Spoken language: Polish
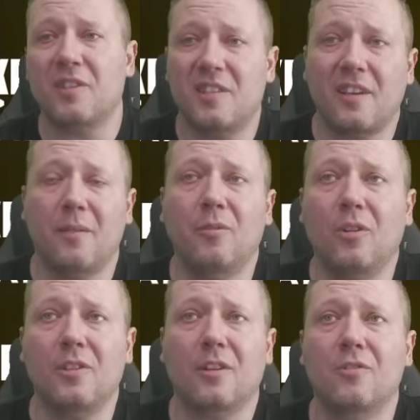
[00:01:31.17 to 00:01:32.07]
sekiem
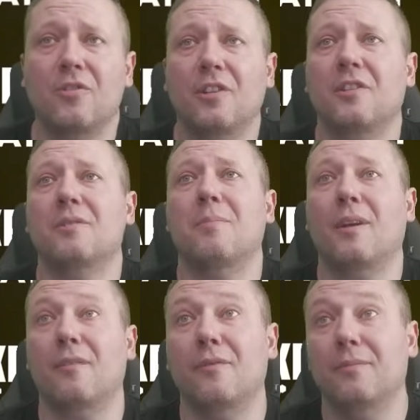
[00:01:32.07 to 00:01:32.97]
do zakończenia
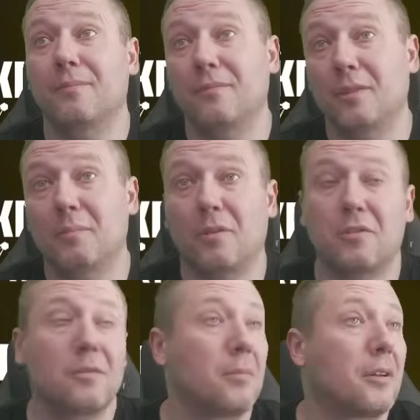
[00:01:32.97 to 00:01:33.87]
sprawy. No i
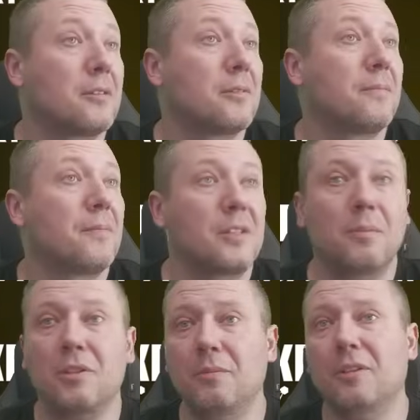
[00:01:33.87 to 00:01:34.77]
proszę bardzo.
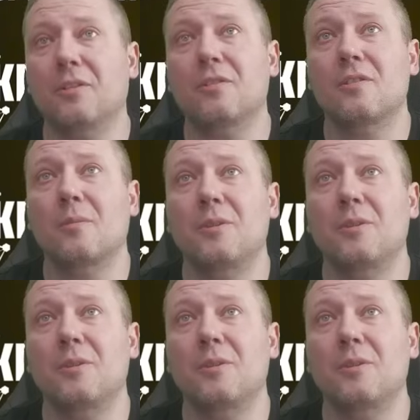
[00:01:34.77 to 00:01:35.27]
Zobaczymy tylko, co zrobi